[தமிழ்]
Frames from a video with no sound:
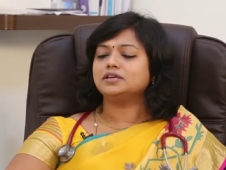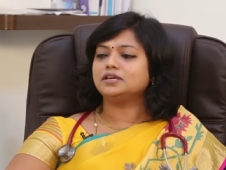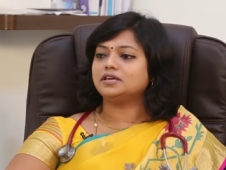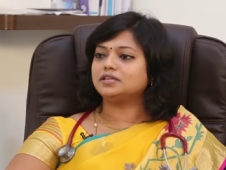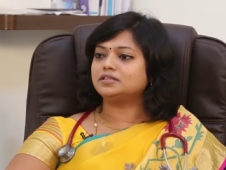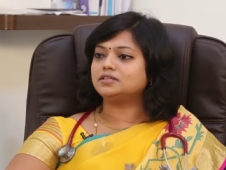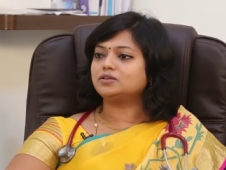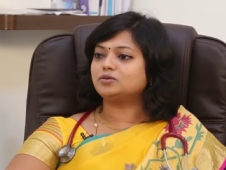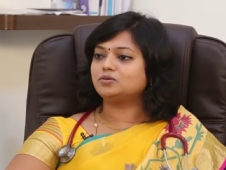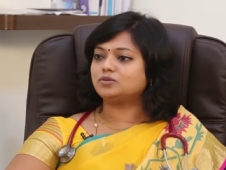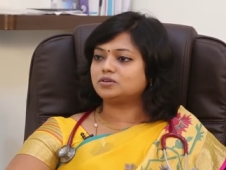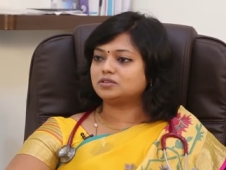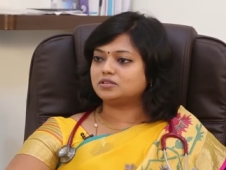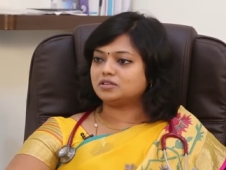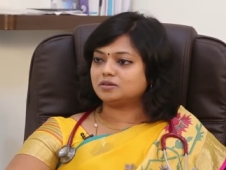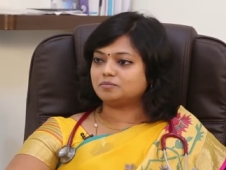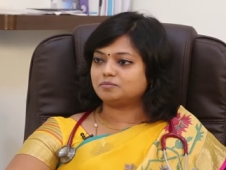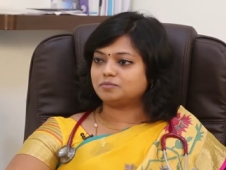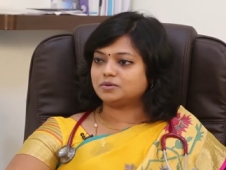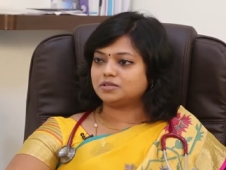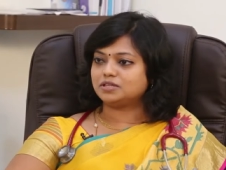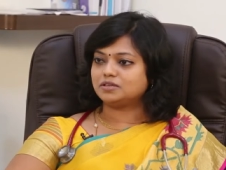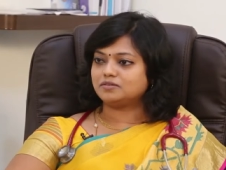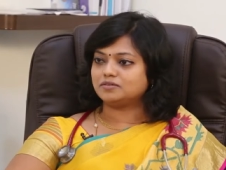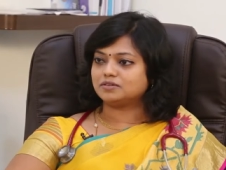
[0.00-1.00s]
எந்த ஒரு
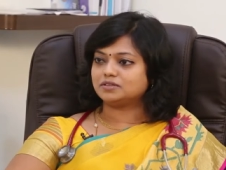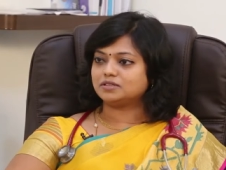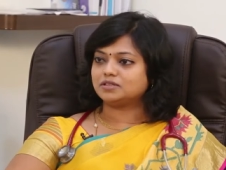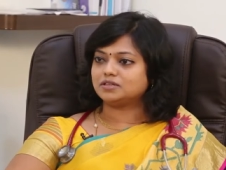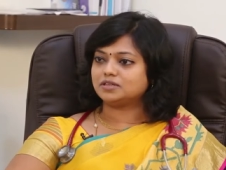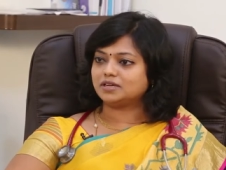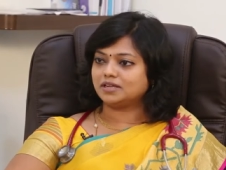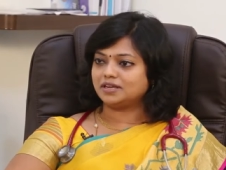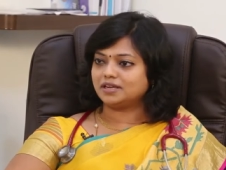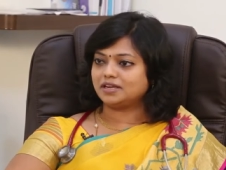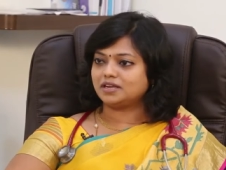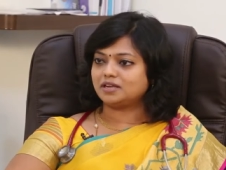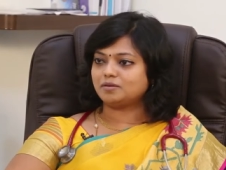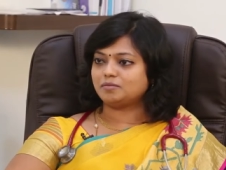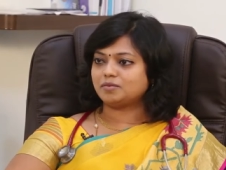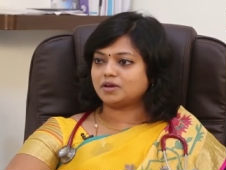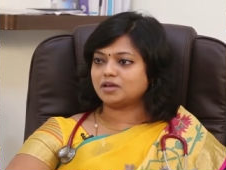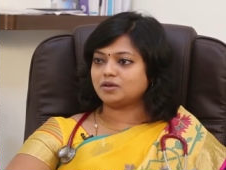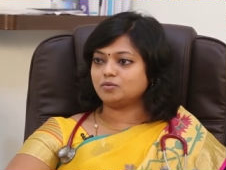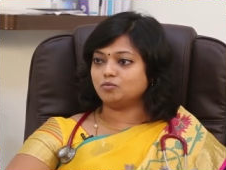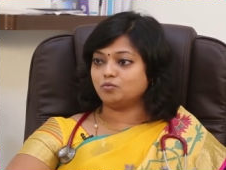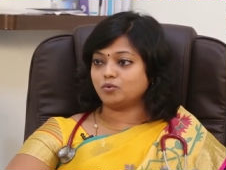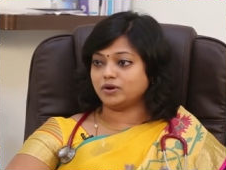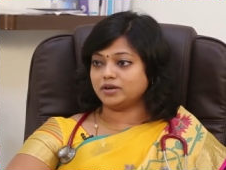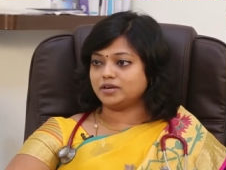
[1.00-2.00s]
தம்பதி வந்து
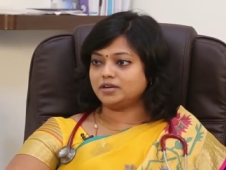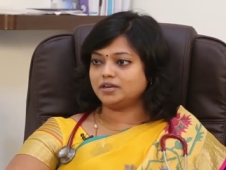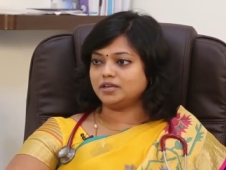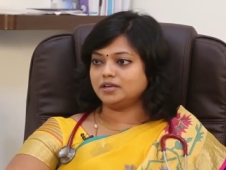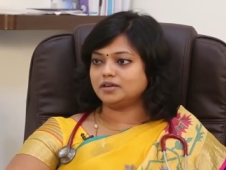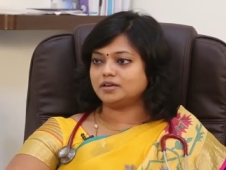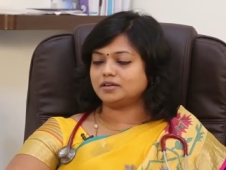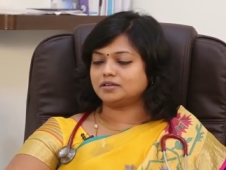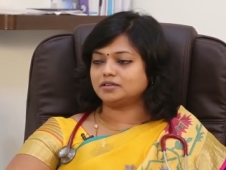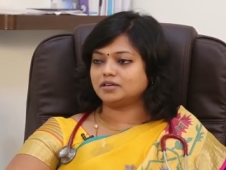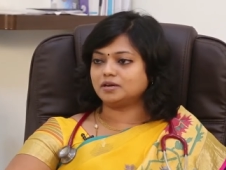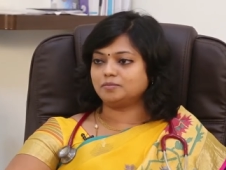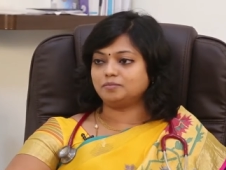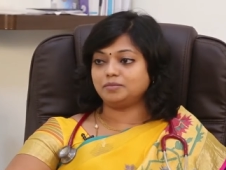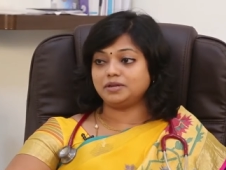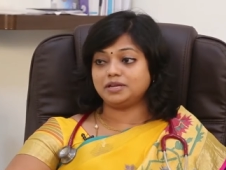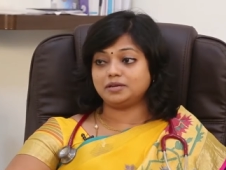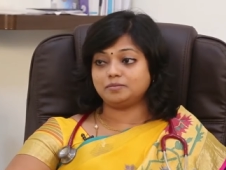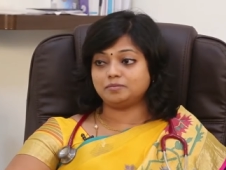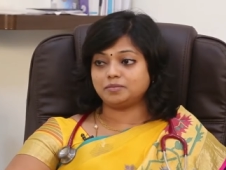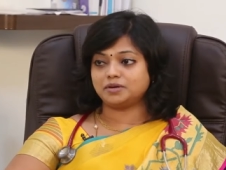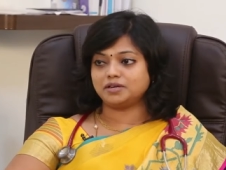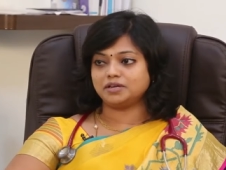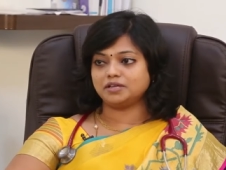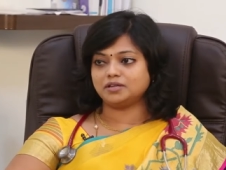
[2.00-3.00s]
கல்யாணமாய் ஒன் இயர்
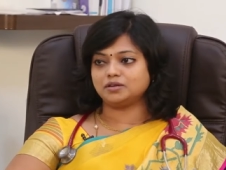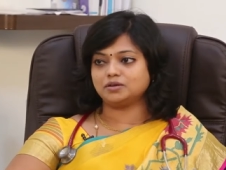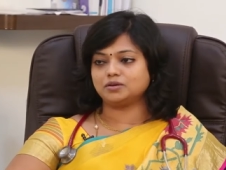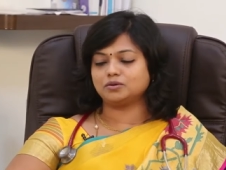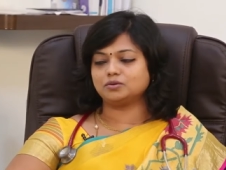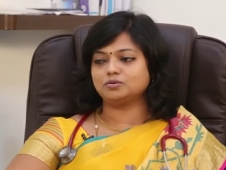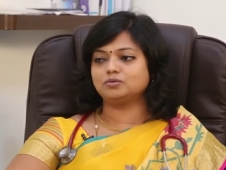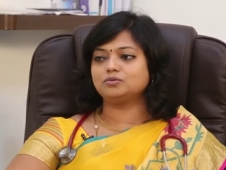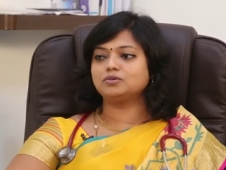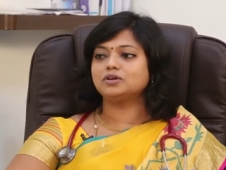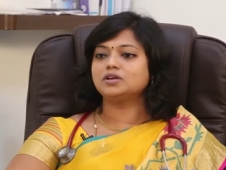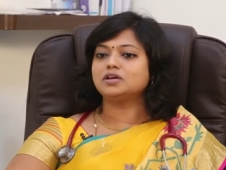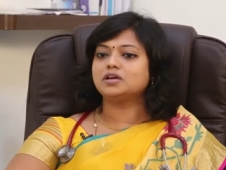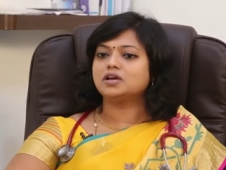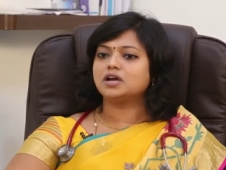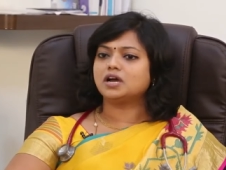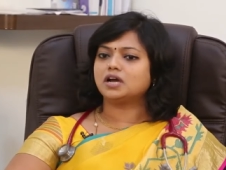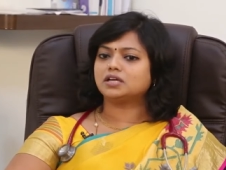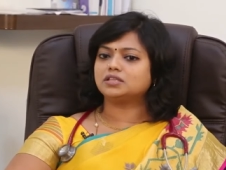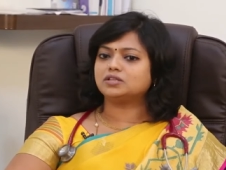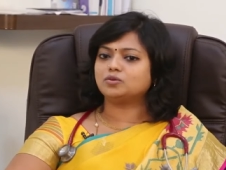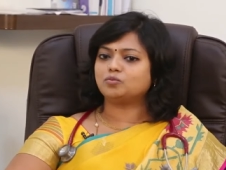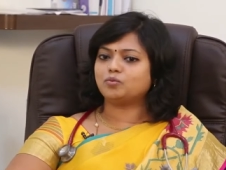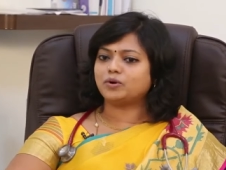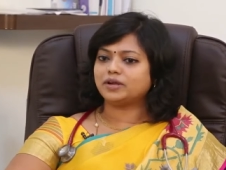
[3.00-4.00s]
கம்ப்ளீட் பண்ணியிருக்கணும்
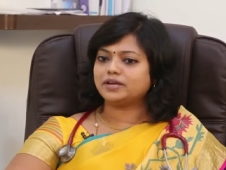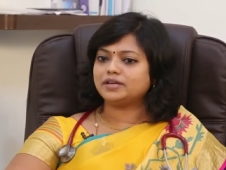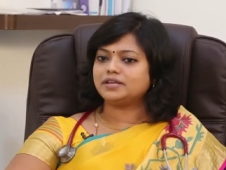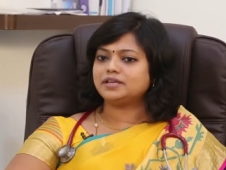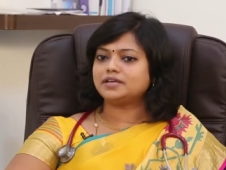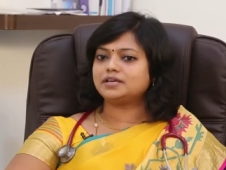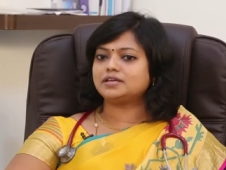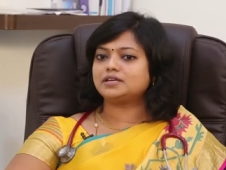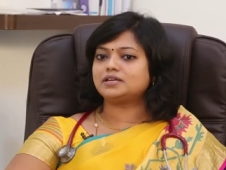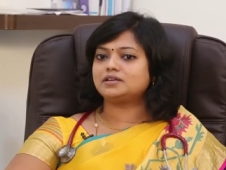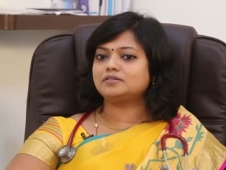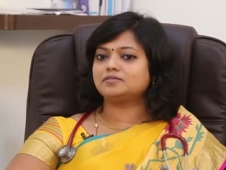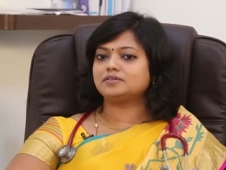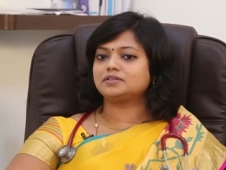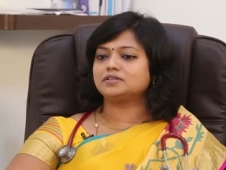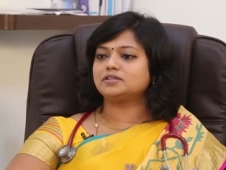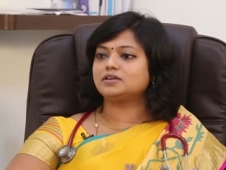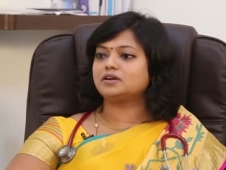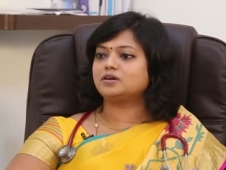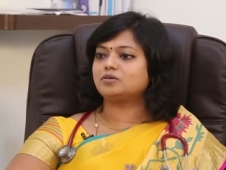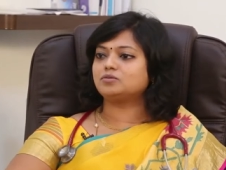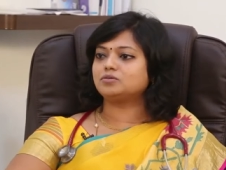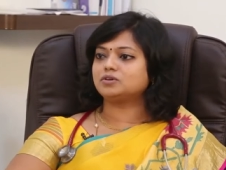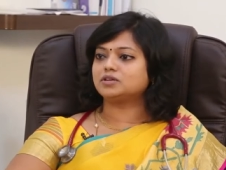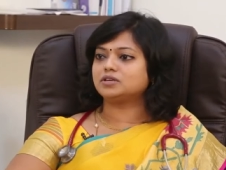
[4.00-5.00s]
அந்த ஒன் இயரில் வந்து
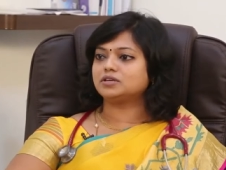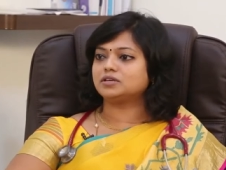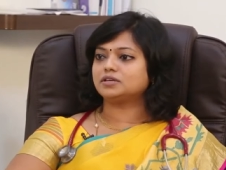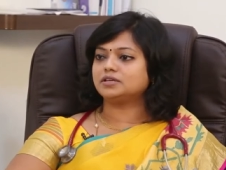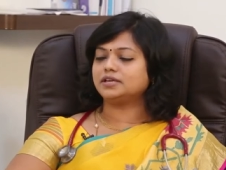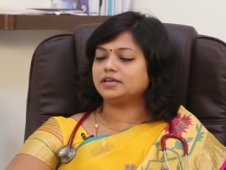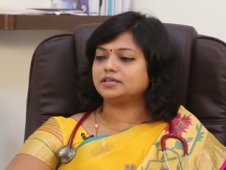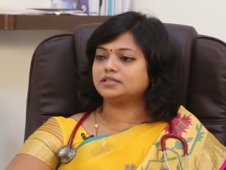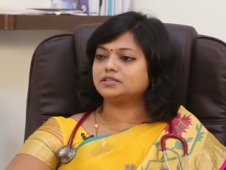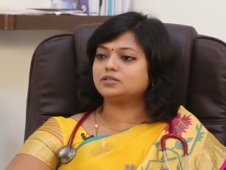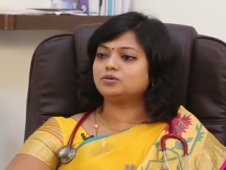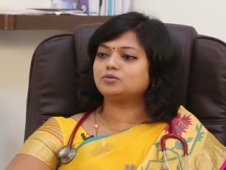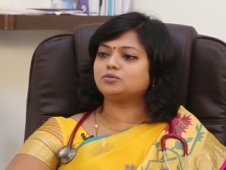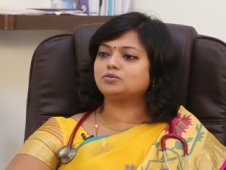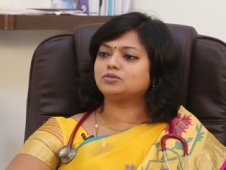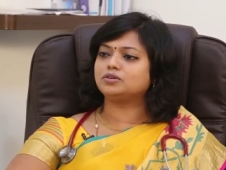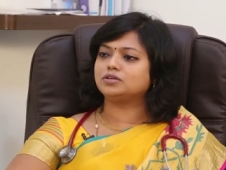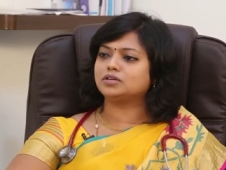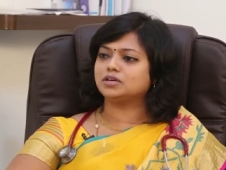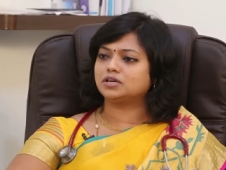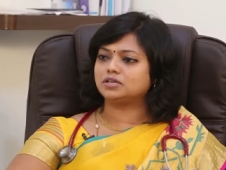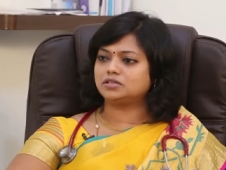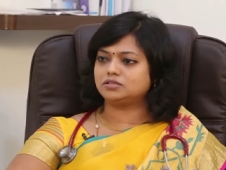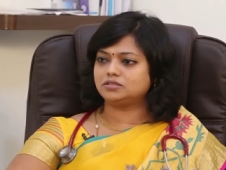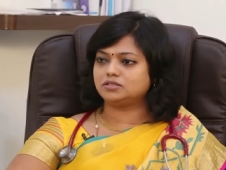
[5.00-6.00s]
அவங்க எந்த ஒரு
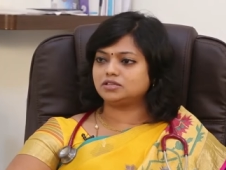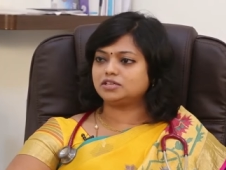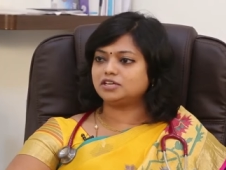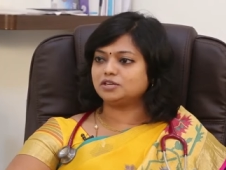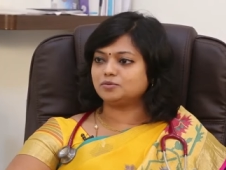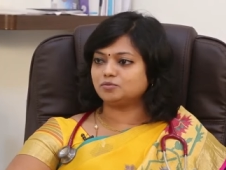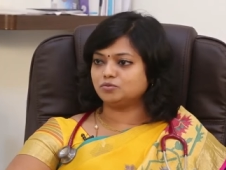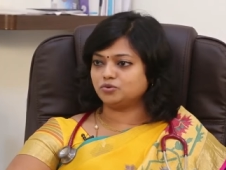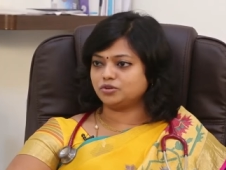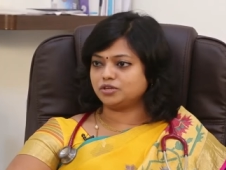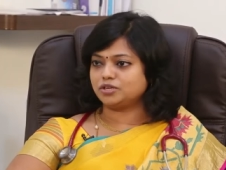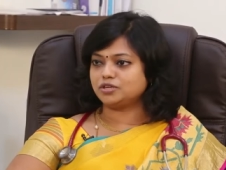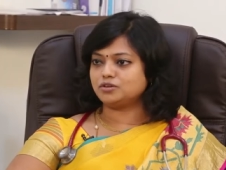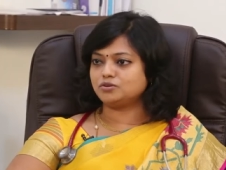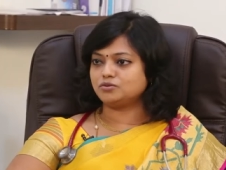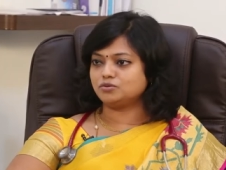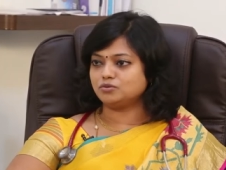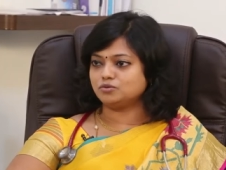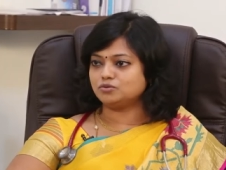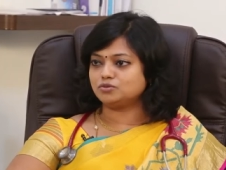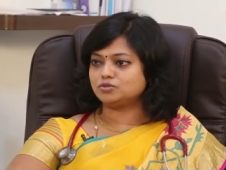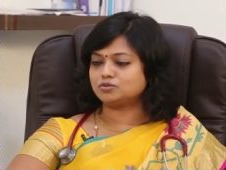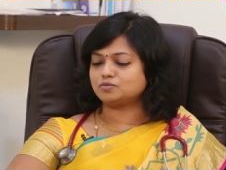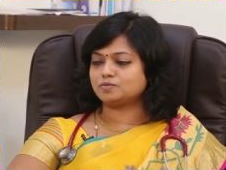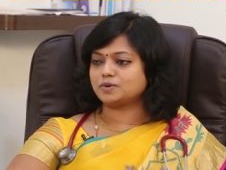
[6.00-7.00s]
கருத்தடை முறையும்
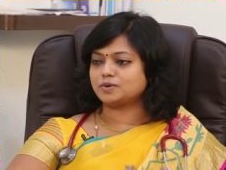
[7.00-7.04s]
யூஸ்